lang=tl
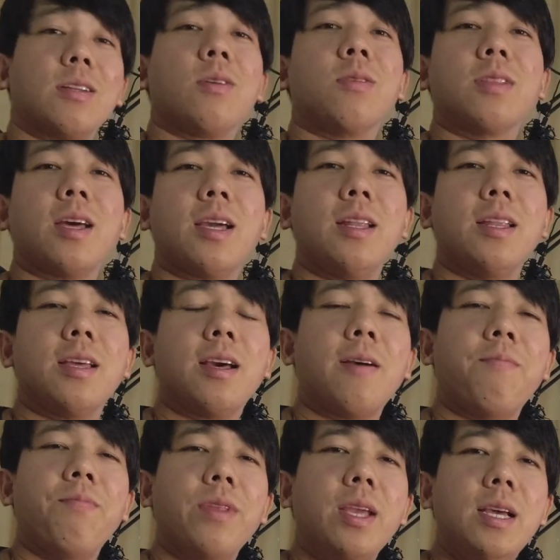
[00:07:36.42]
ako dahil nga,
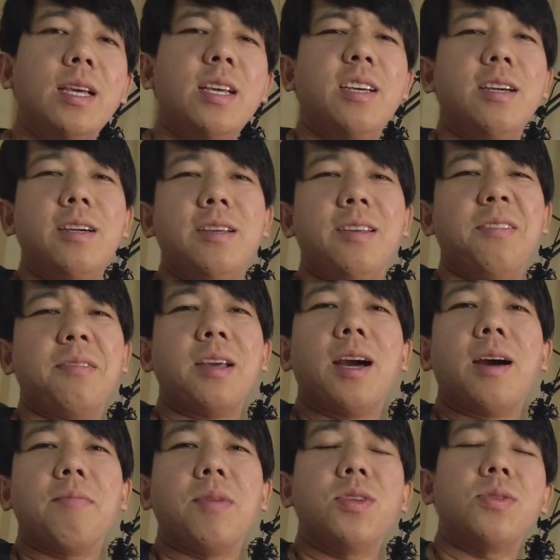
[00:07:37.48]
yun
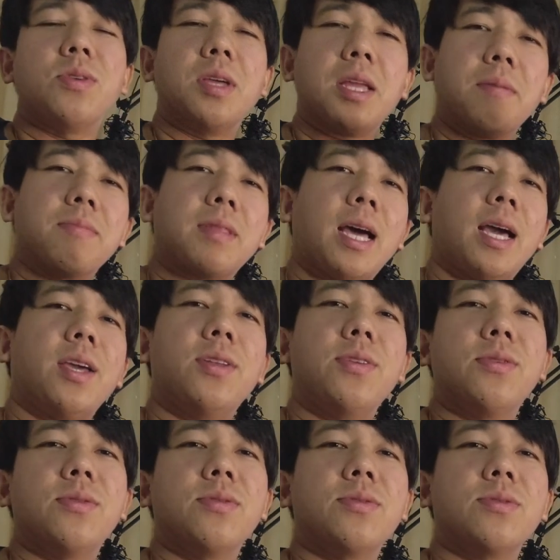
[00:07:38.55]
nga, medyo hirap tayo
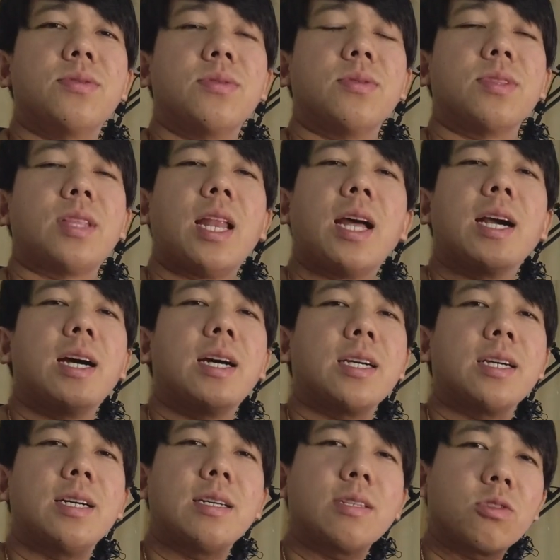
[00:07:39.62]
noon. So,
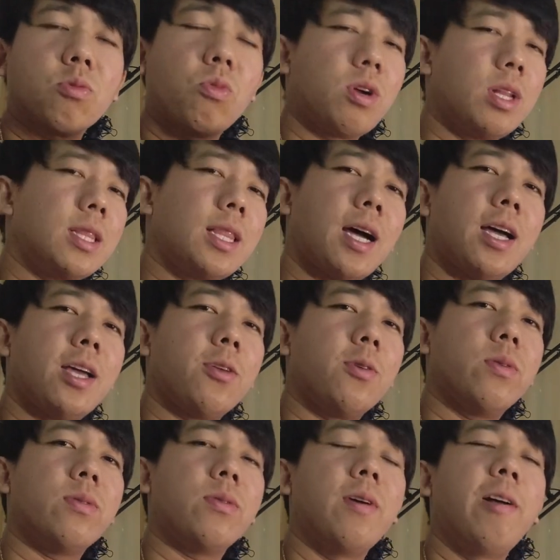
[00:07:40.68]
talagang sumugal
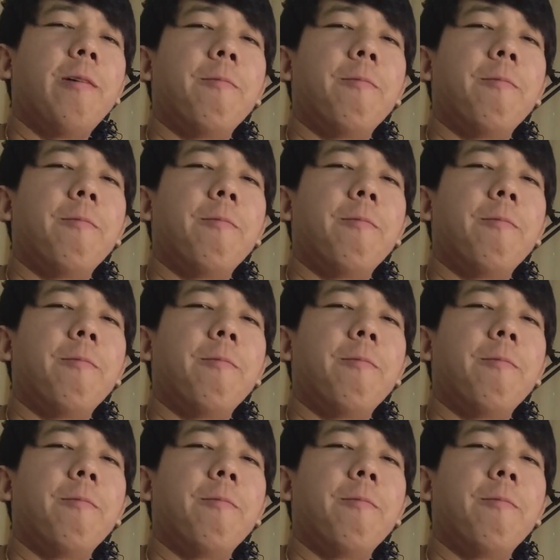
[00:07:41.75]
tayo.